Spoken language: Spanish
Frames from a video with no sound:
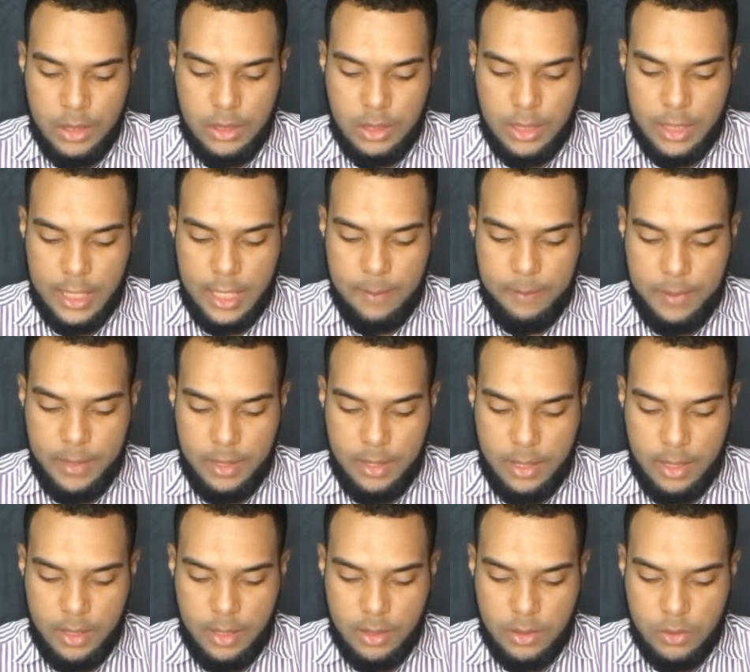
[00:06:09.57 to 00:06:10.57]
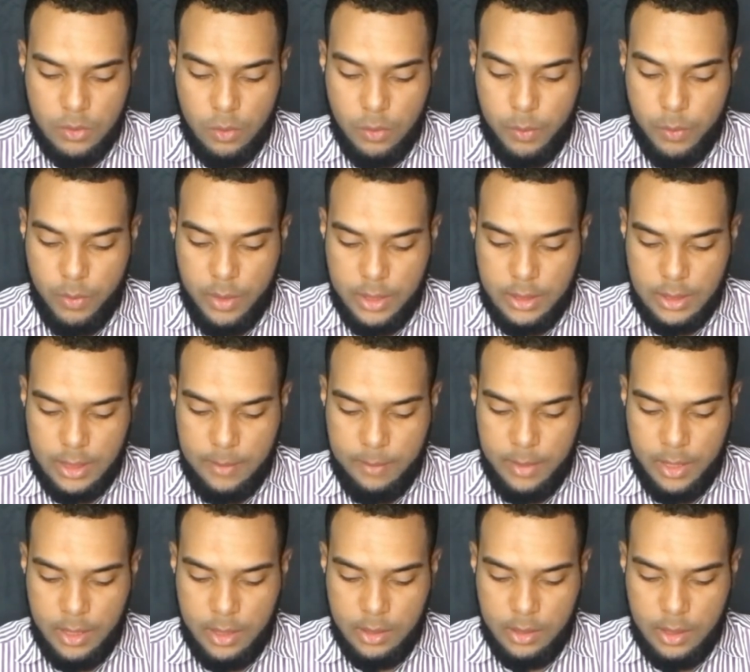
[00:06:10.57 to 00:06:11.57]
Gerald Piqué
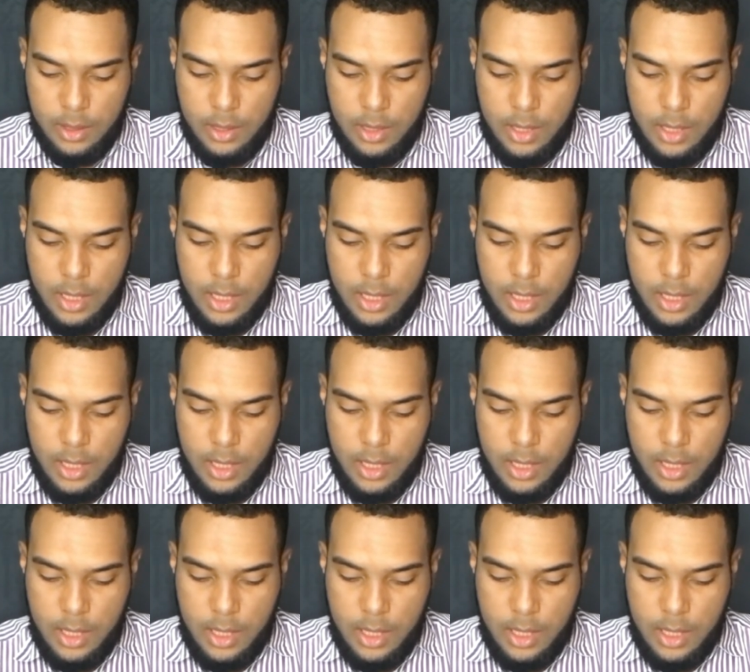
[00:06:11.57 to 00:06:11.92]
supuestamente